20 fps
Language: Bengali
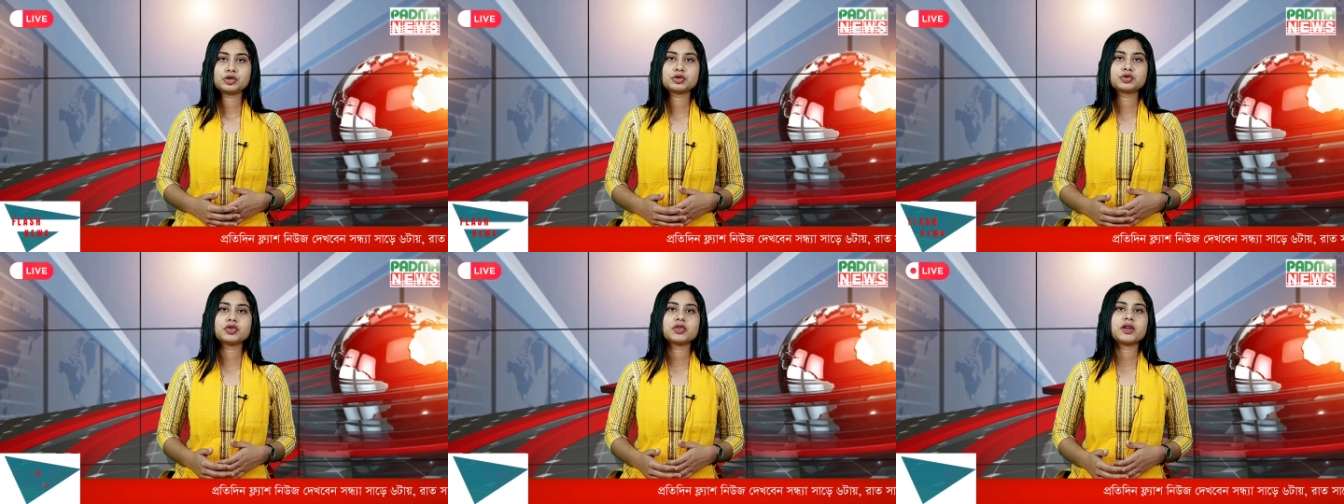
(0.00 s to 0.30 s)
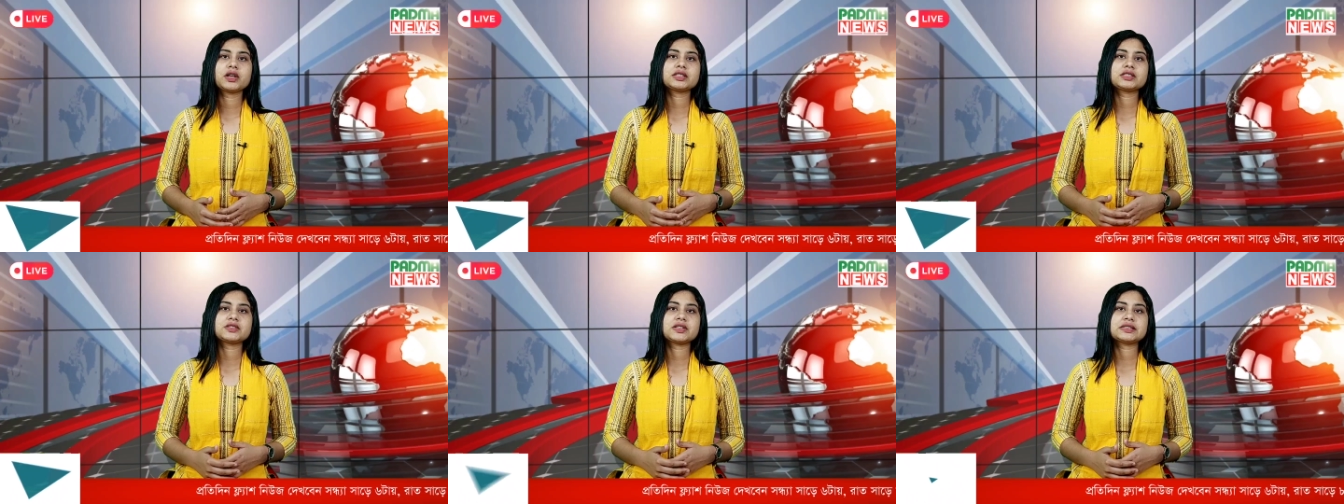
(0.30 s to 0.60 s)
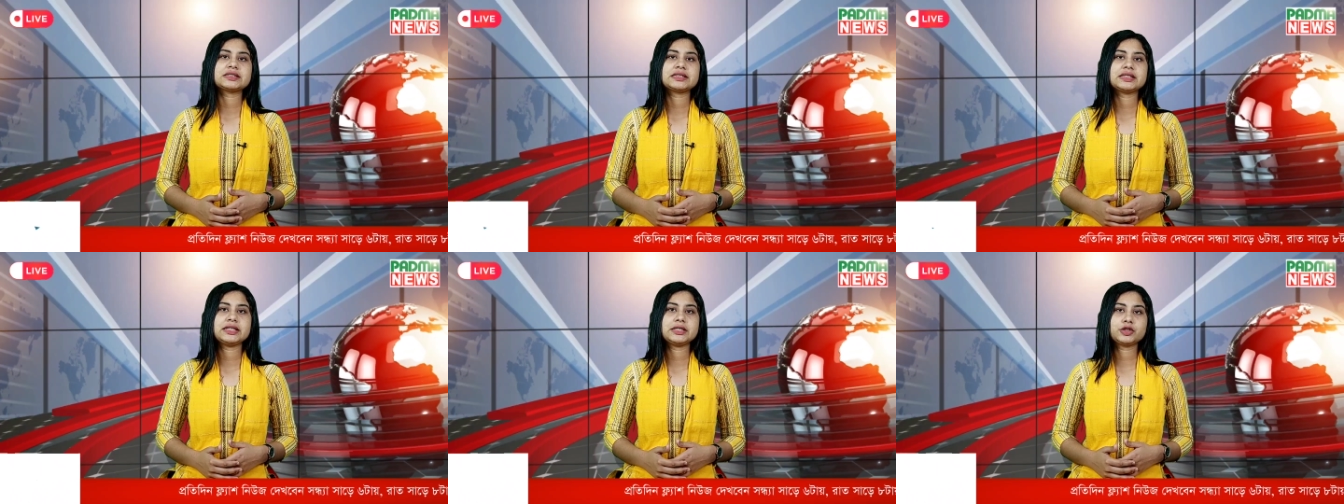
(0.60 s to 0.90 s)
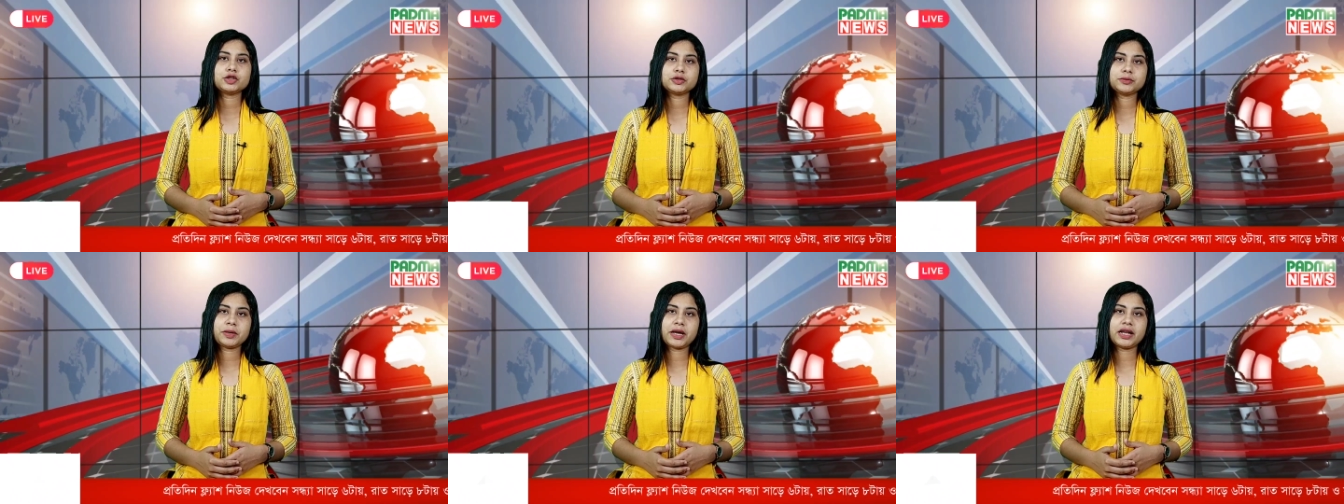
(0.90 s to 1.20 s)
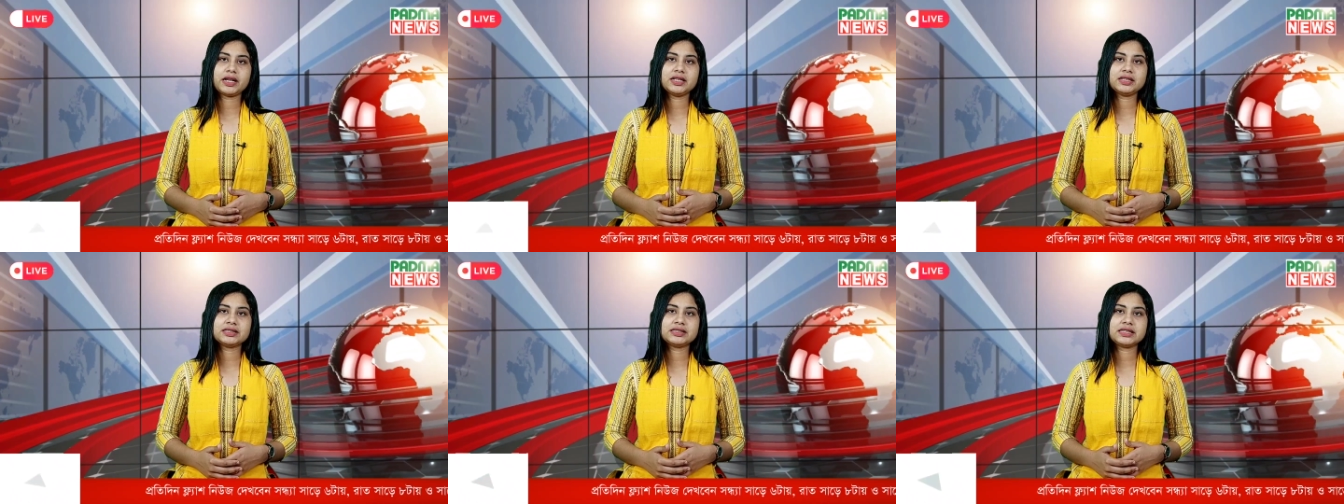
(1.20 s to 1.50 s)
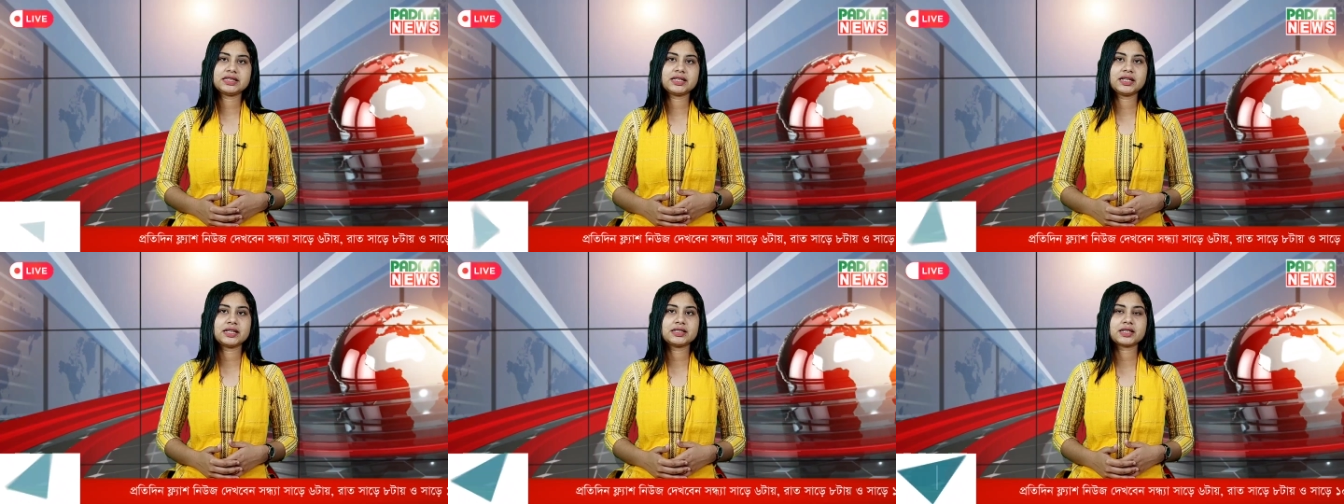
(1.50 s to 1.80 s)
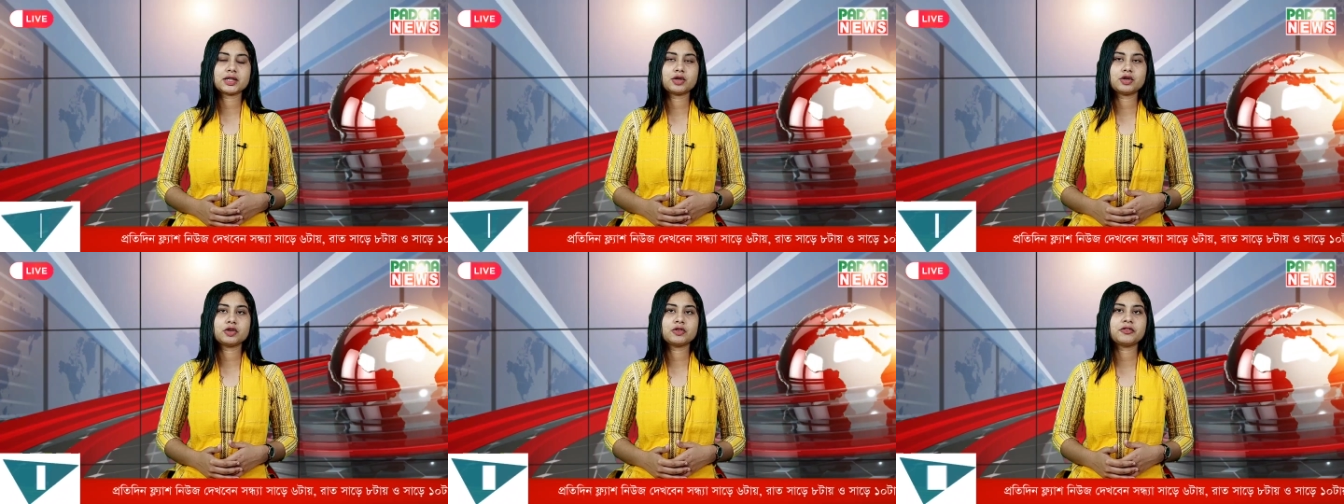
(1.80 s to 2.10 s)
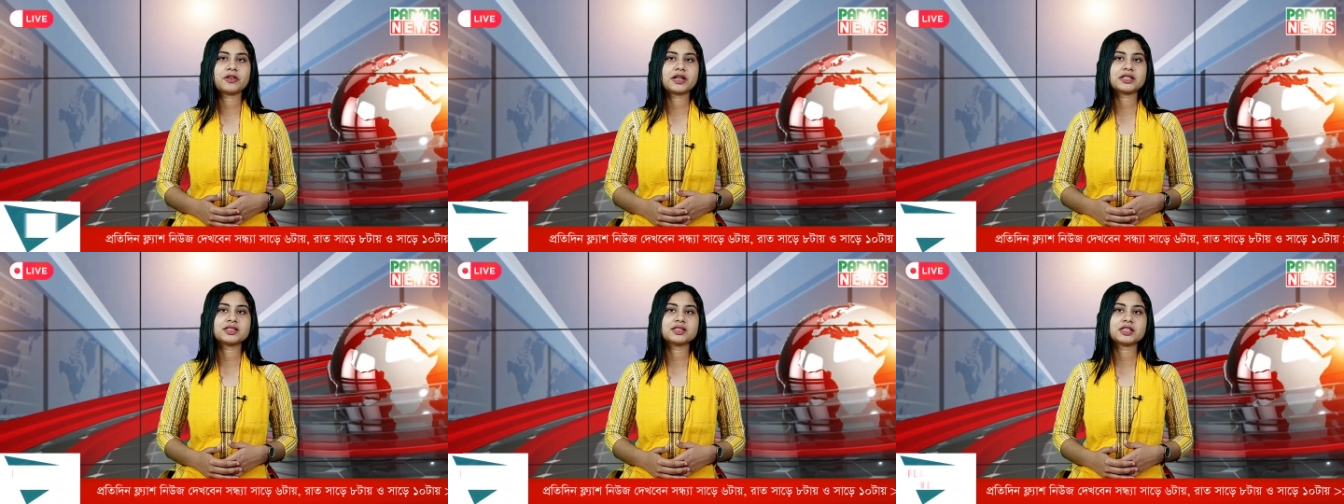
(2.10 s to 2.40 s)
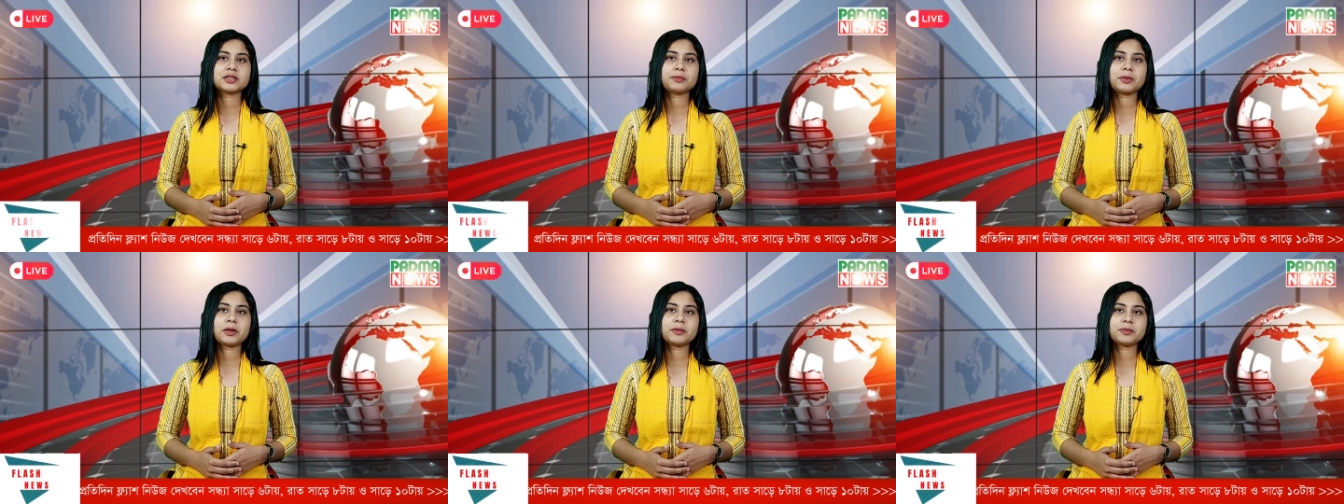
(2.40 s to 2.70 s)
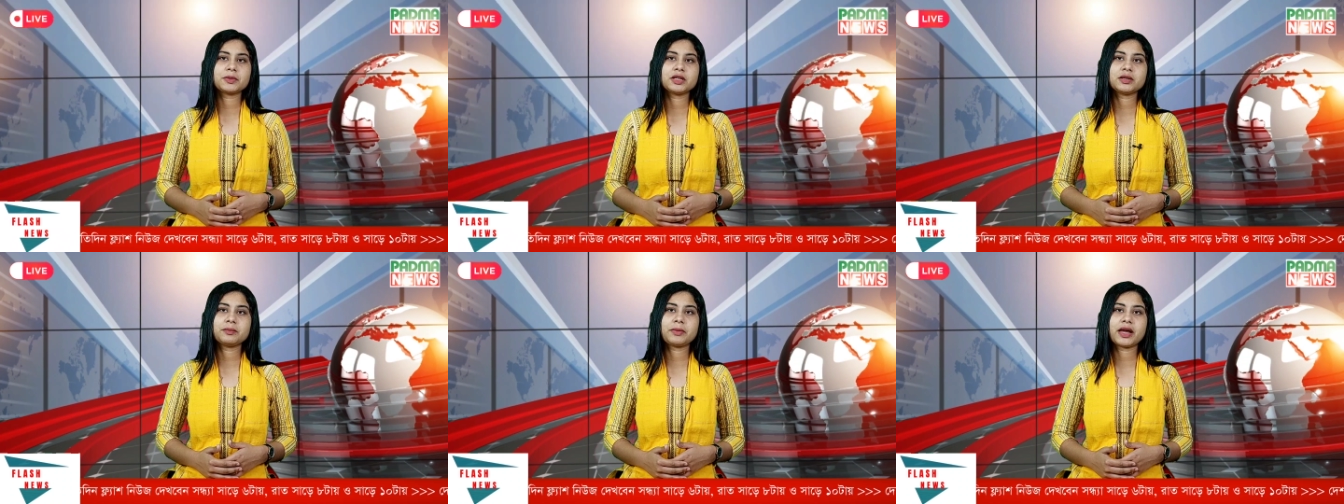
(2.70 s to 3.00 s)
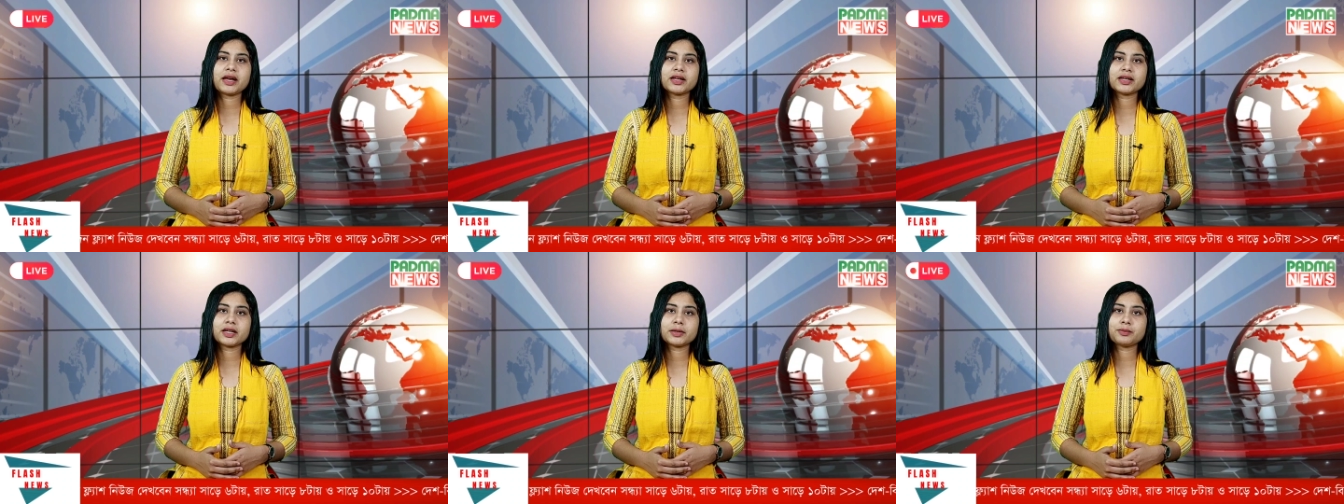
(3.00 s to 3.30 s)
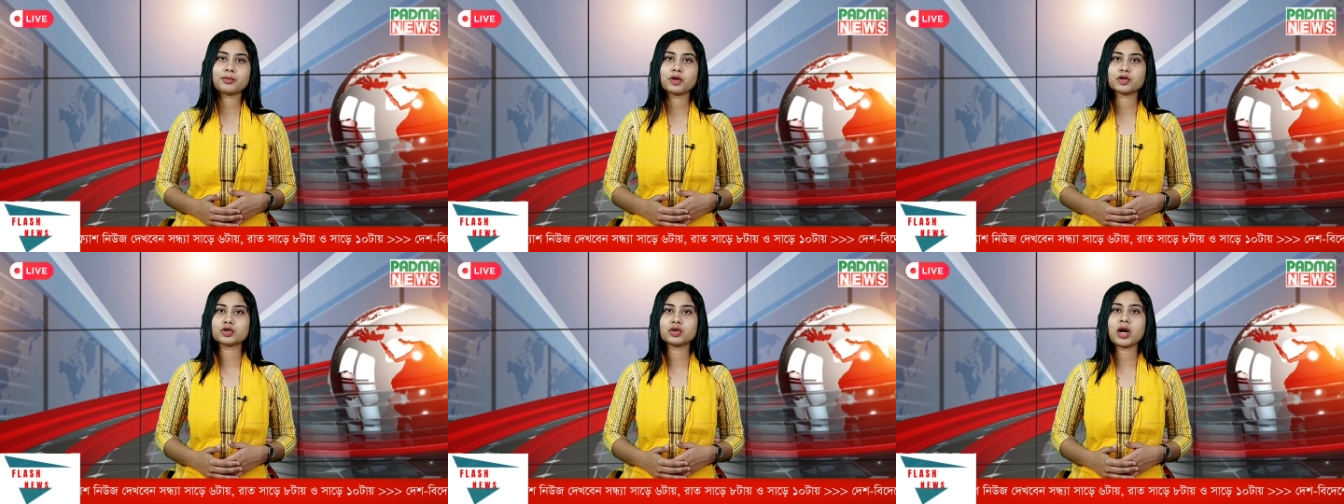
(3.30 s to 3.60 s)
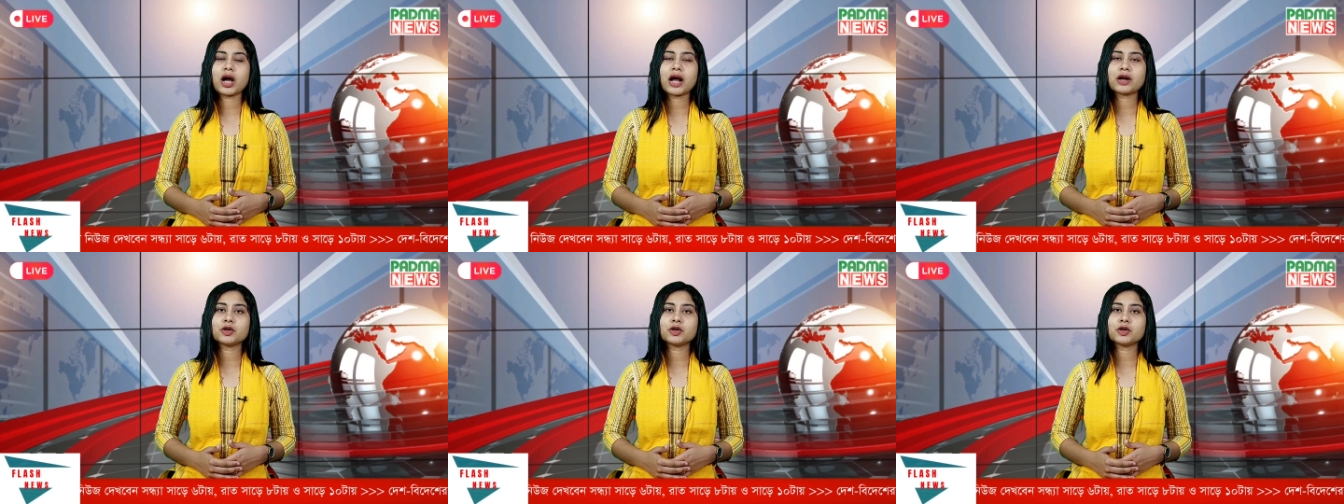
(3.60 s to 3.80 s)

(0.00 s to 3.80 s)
যুক্তরাষ্ট্রের সিলিকন ভ্যালি সিগনেচার ও ফার্স্ট রিপাবলিক ব্যাংকের মতো